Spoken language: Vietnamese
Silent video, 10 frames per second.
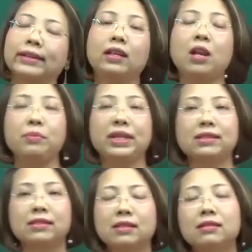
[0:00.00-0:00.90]
tức là
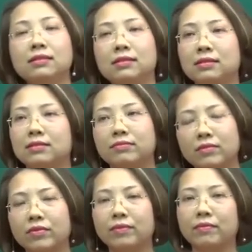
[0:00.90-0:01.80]
mình dừng
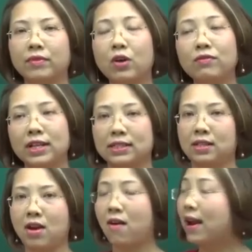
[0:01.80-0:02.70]
công việc
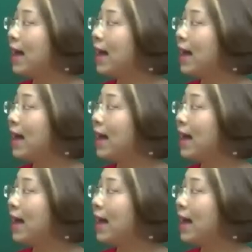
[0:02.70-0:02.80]
gì đó